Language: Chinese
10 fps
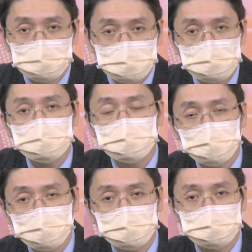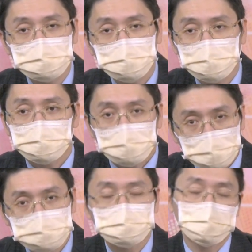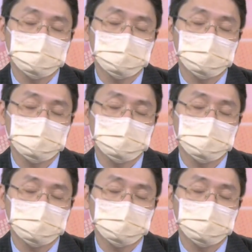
十四个月后的货要干什么？